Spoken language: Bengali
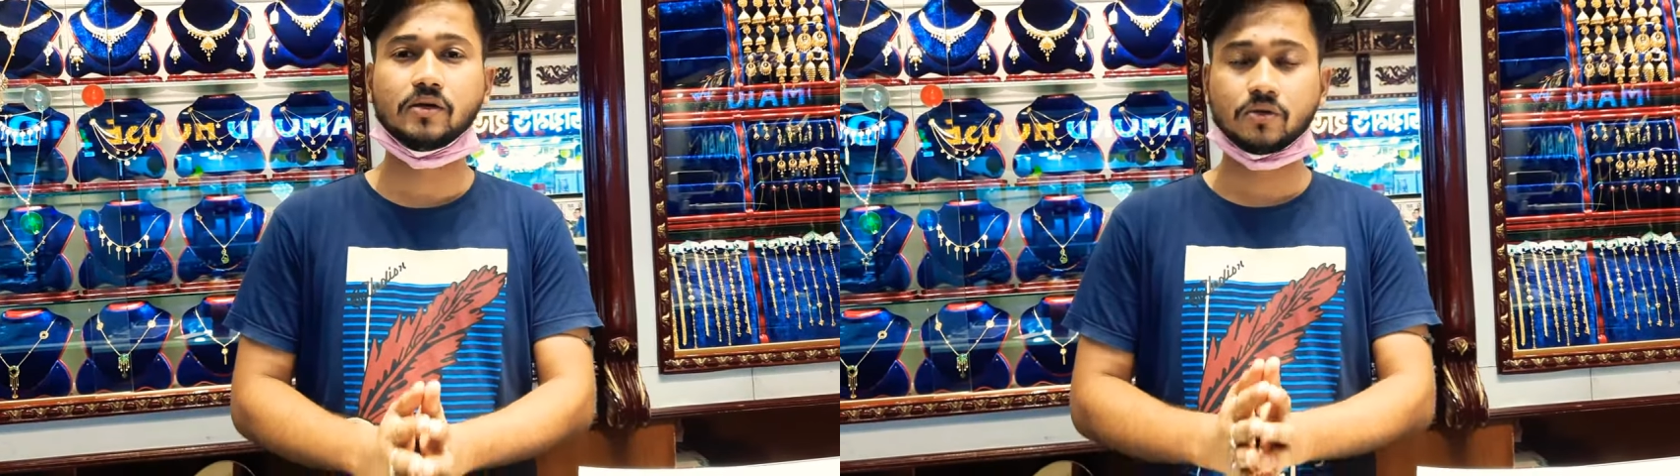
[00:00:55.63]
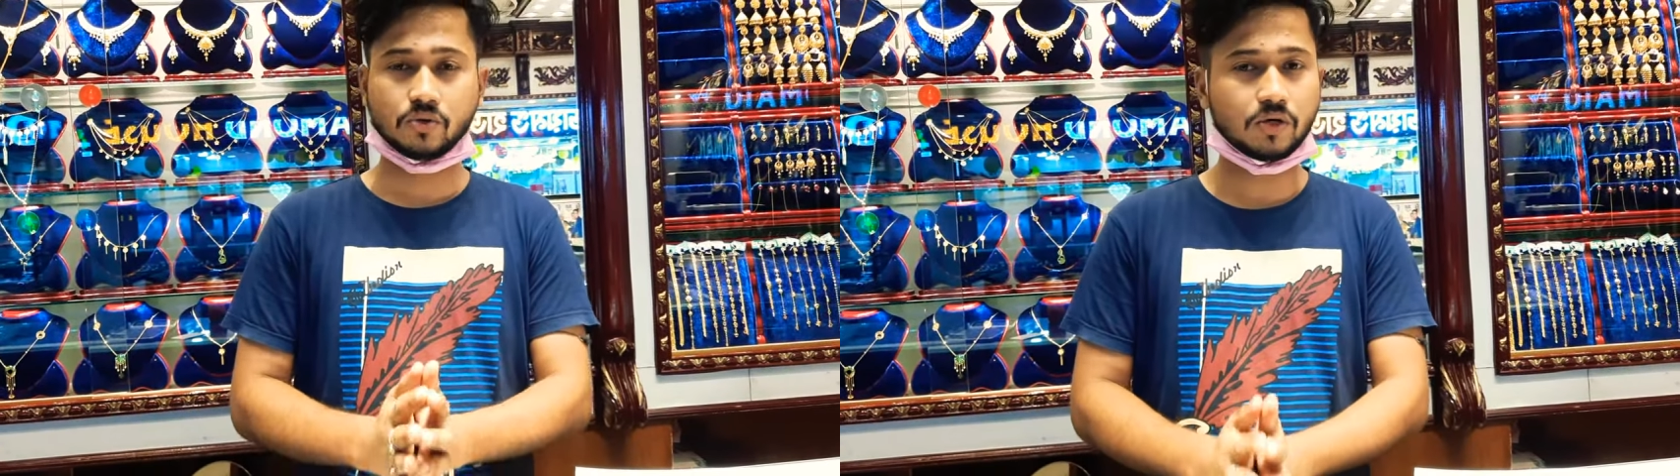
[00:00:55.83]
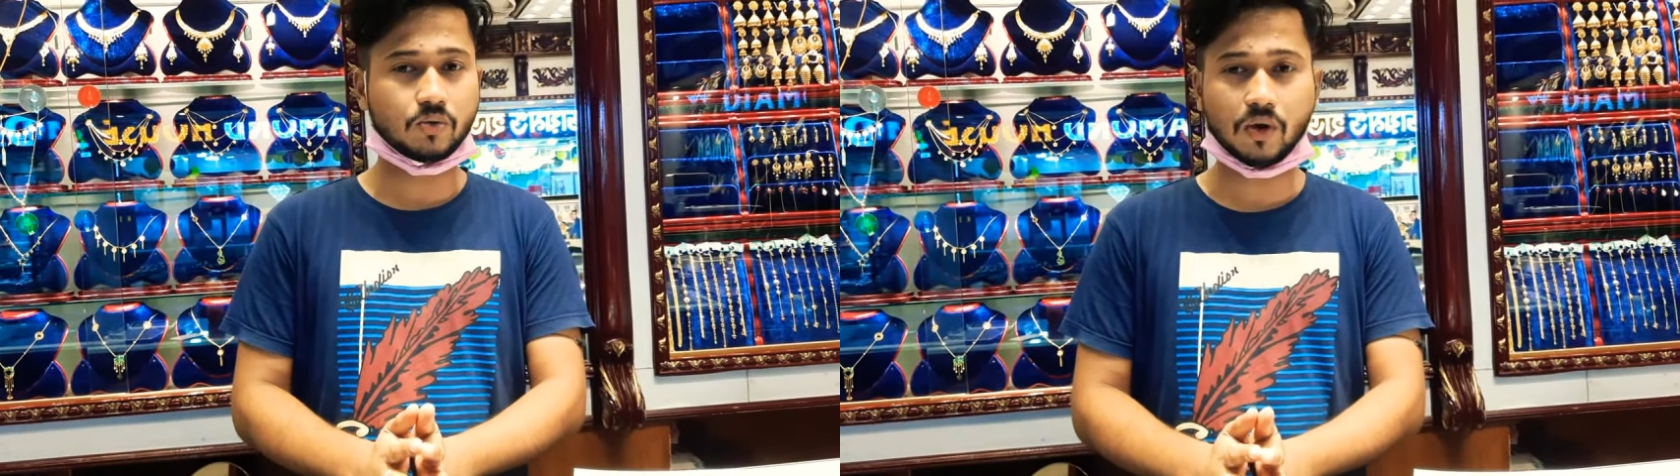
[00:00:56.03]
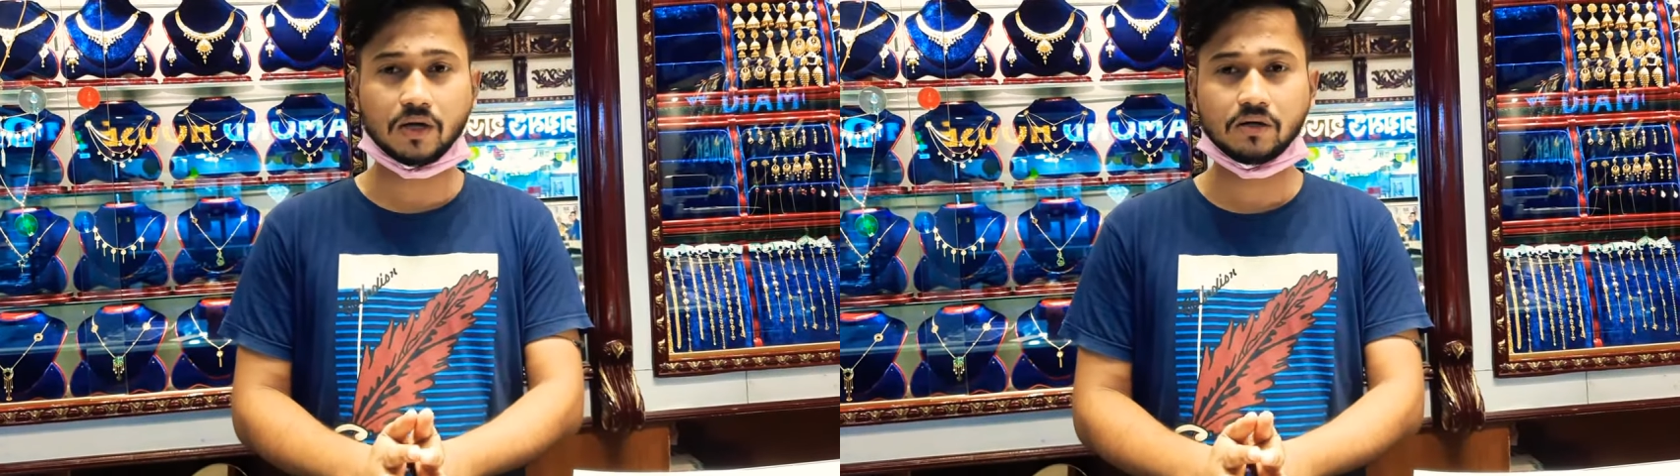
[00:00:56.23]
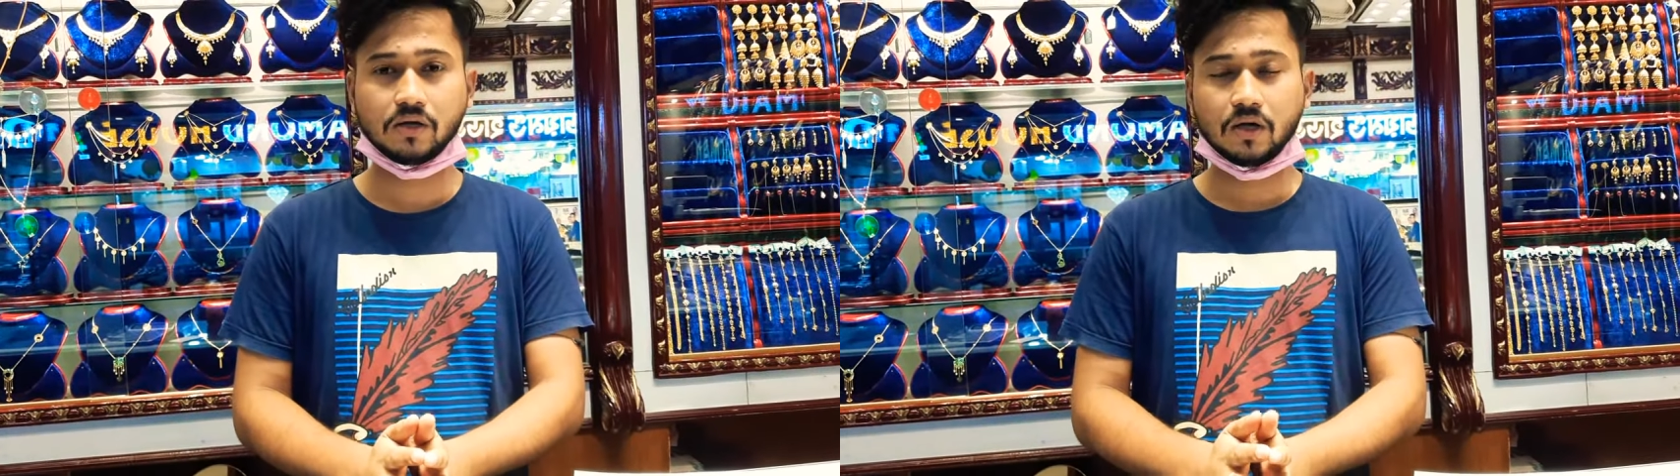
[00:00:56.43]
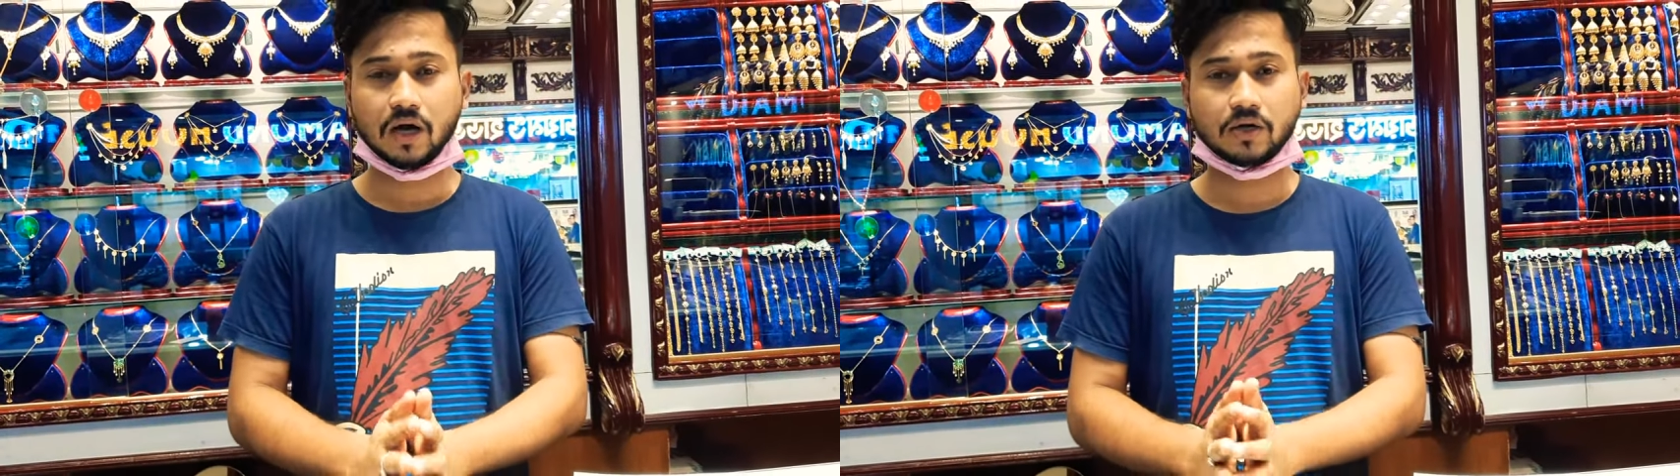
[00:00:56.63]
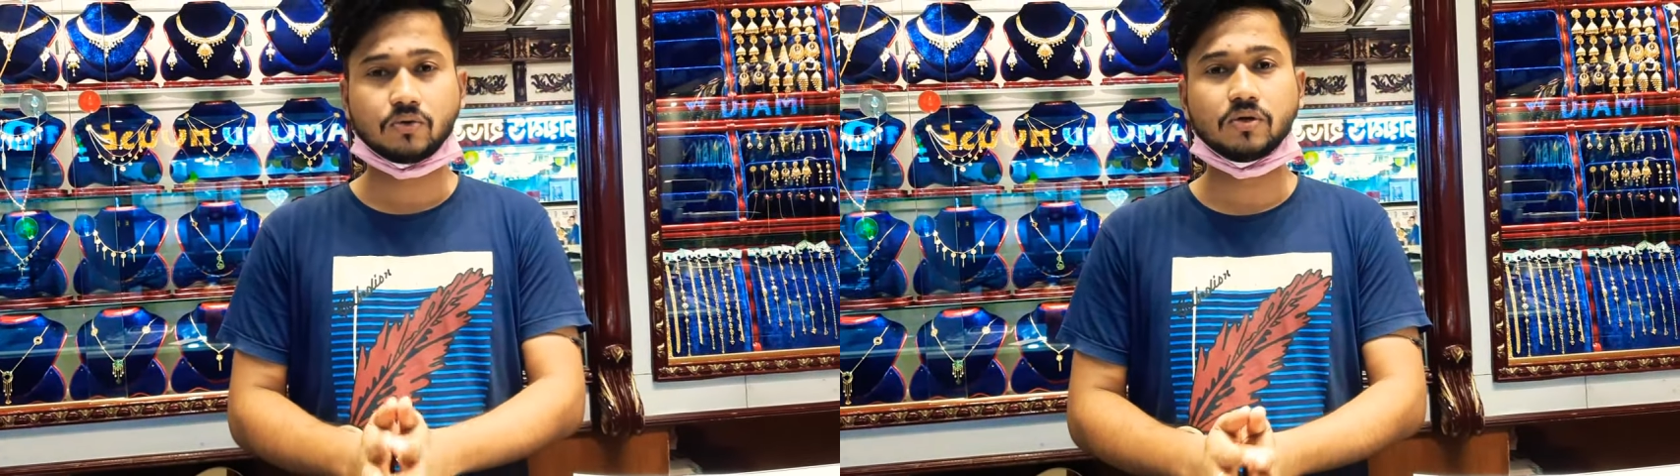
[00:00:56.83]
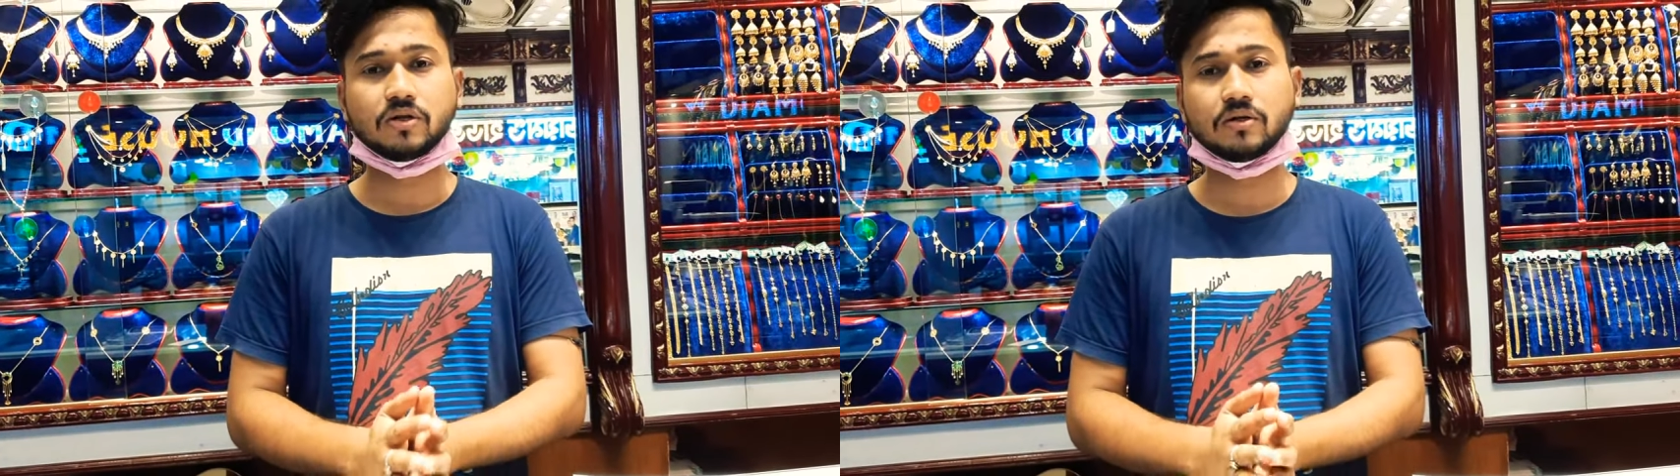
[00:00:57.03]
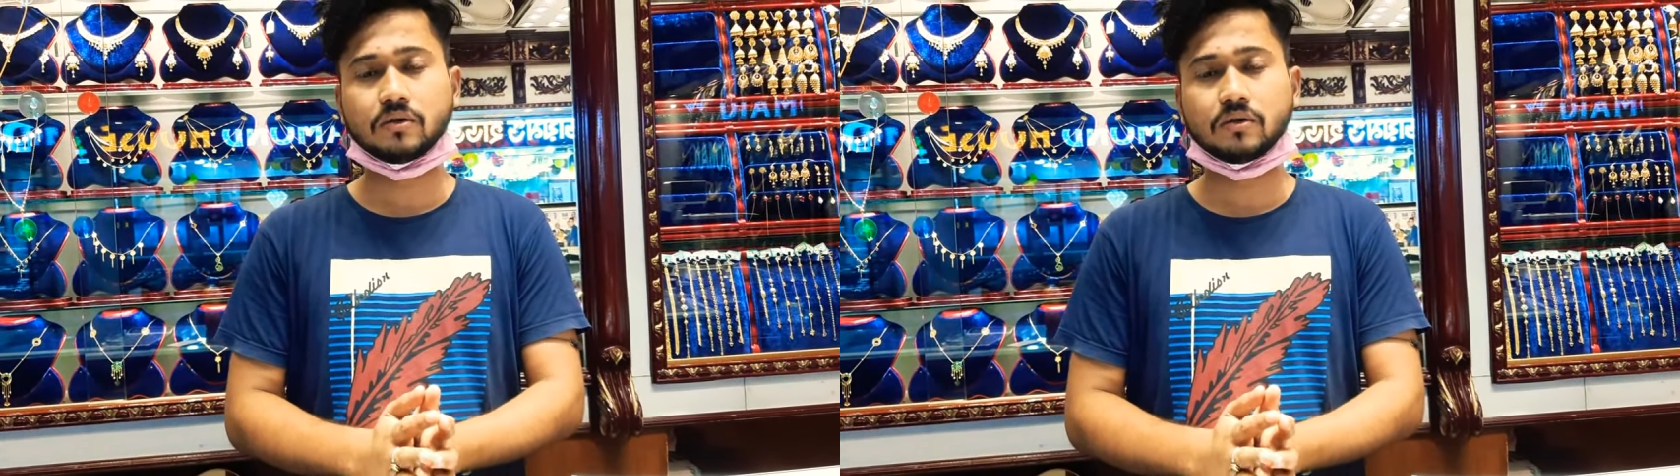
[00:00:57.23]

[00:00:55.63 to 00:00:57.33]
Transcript: টোয়েন্টি ওয়ান আর টোয়েন্টি